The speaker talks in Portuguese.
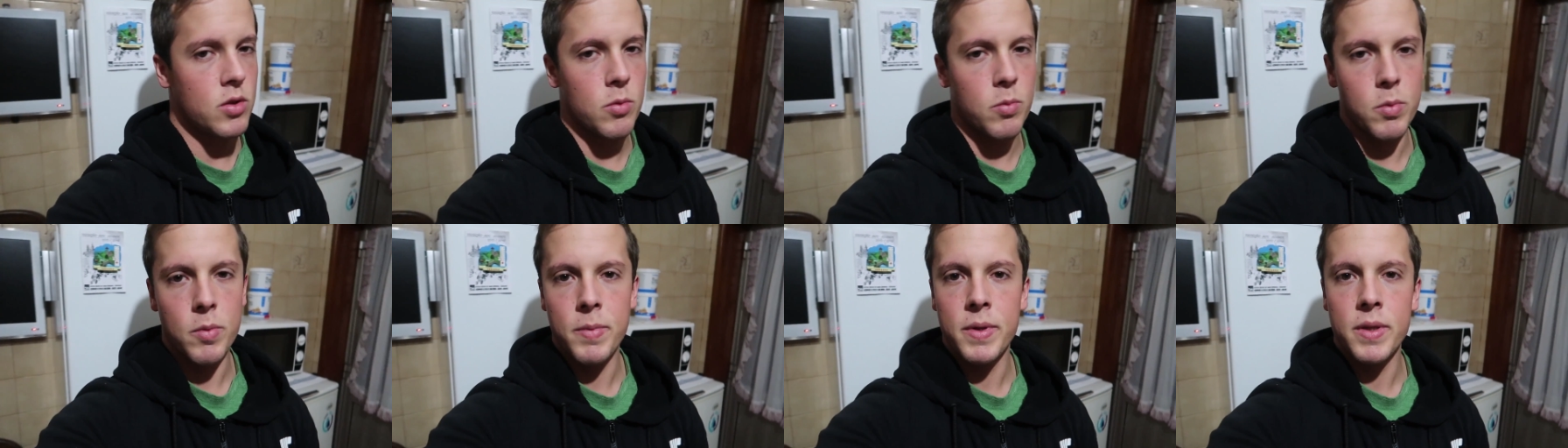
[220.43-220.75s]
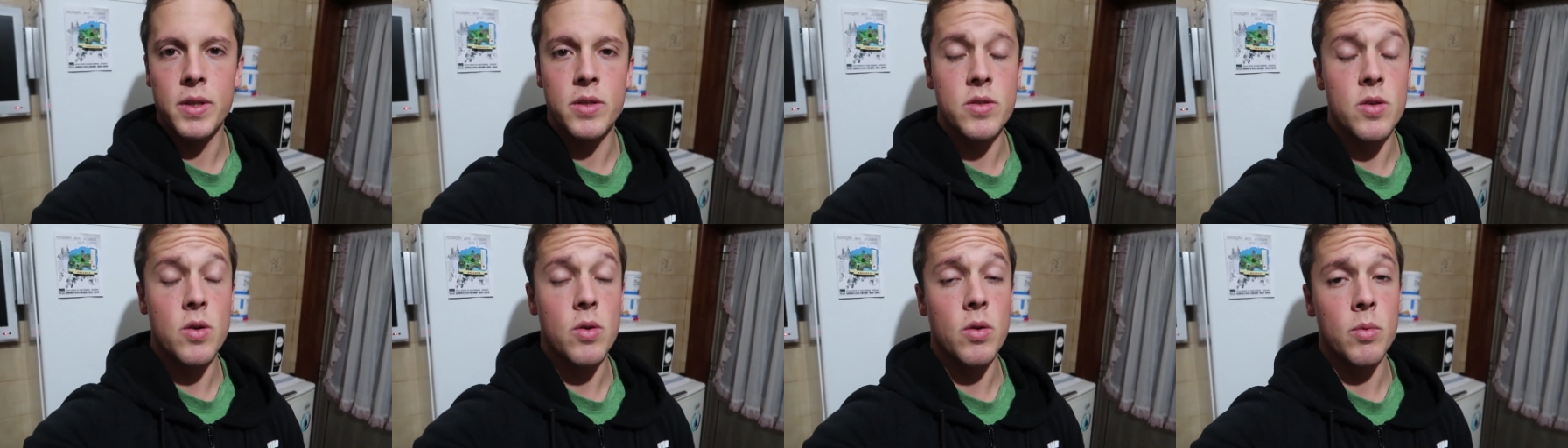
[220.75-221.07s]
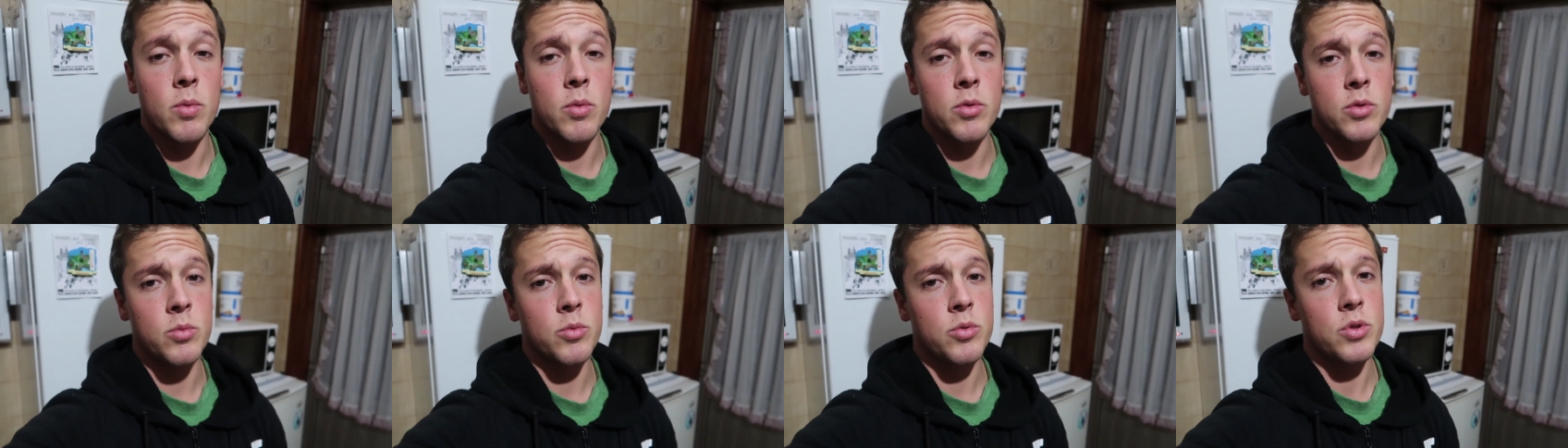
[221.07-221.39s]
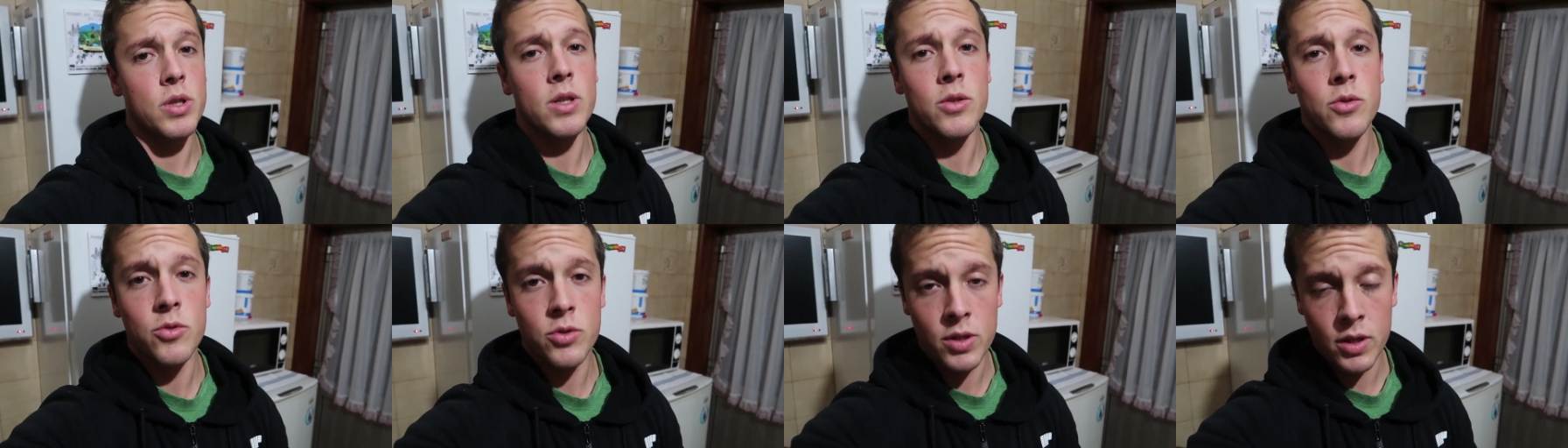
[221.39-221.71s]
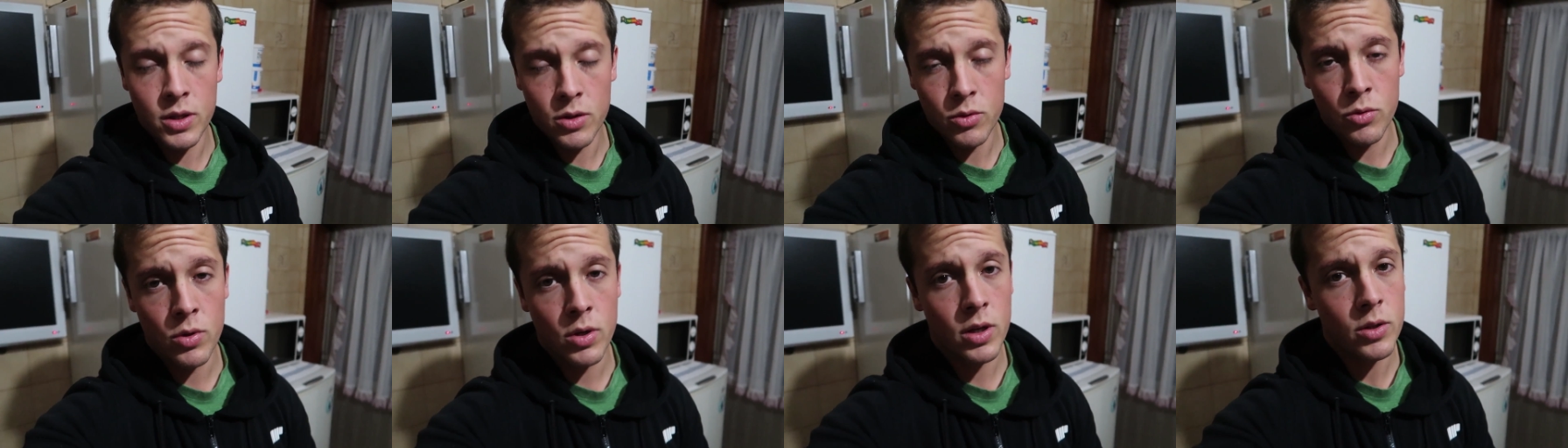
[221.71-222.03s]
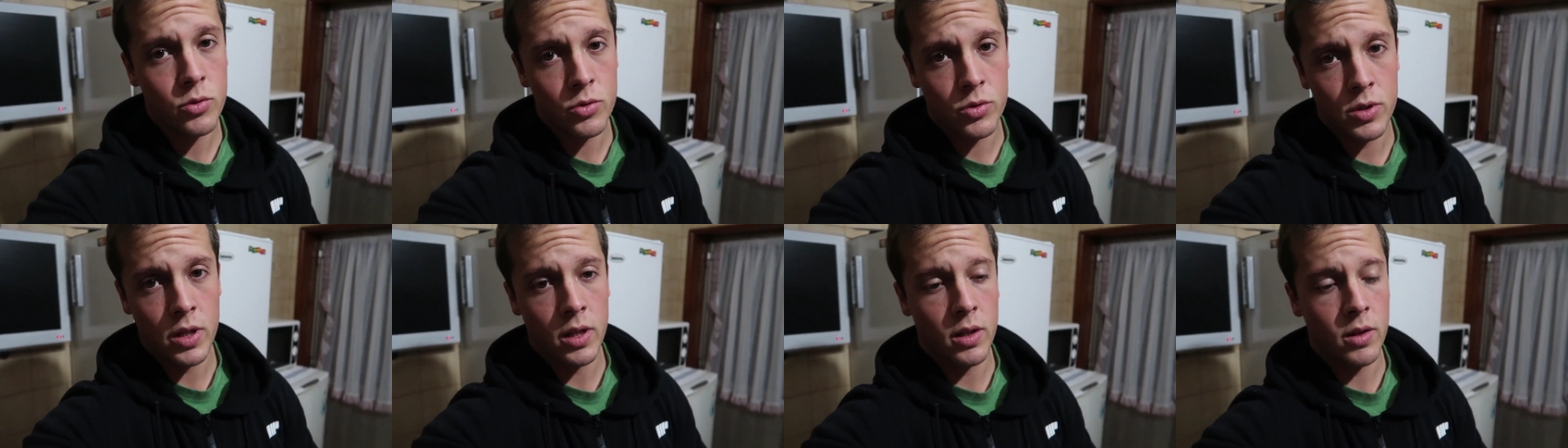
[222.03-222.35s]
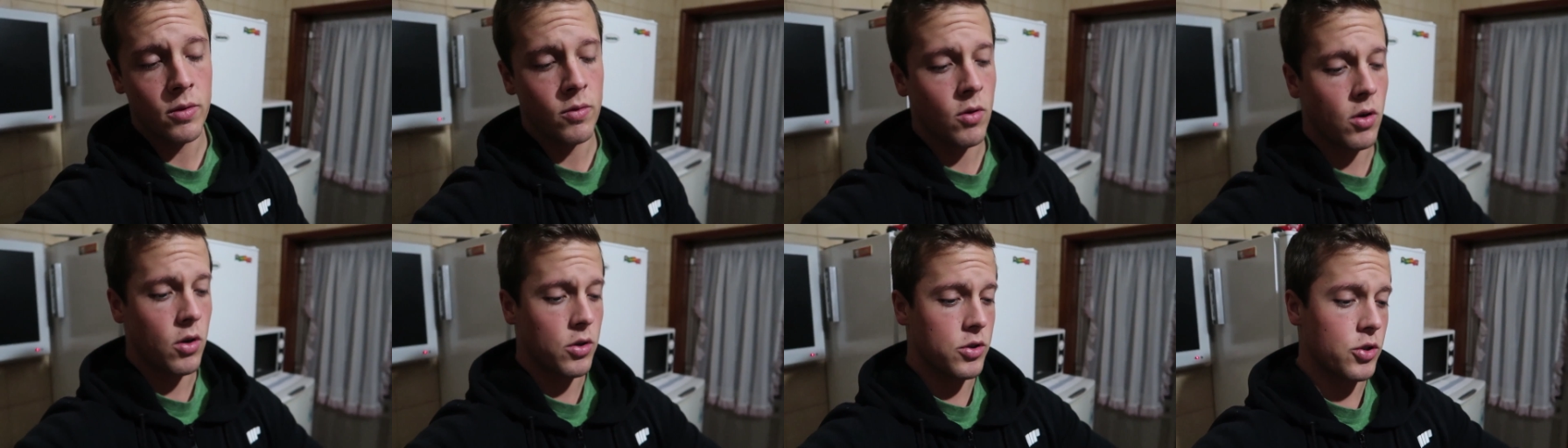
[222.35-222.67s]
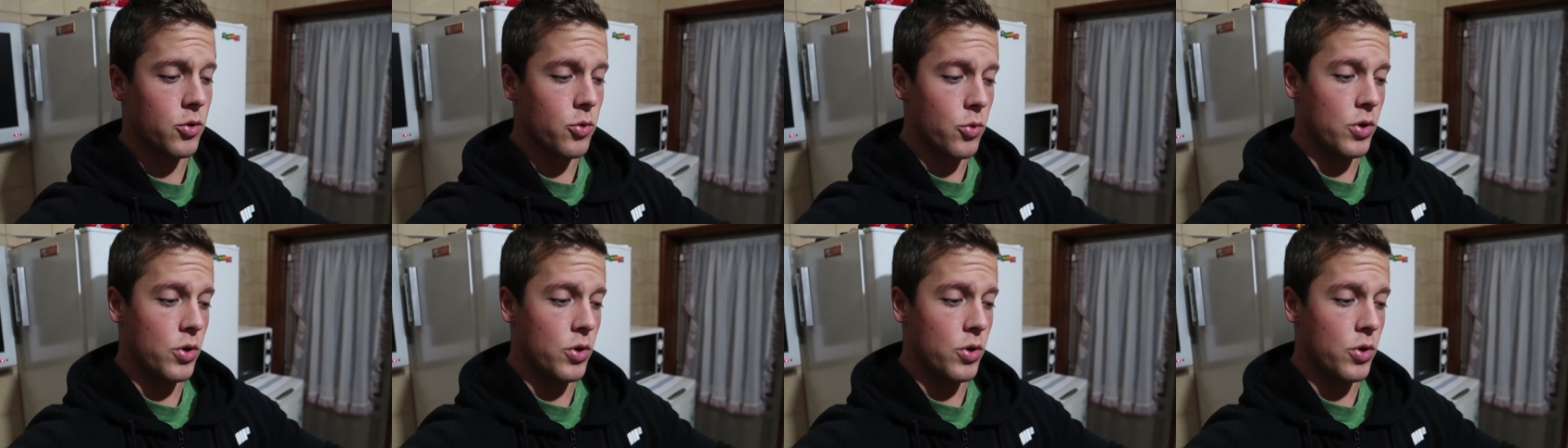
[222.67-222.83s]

suplementação eu vou mostrar durante os daily vlogs,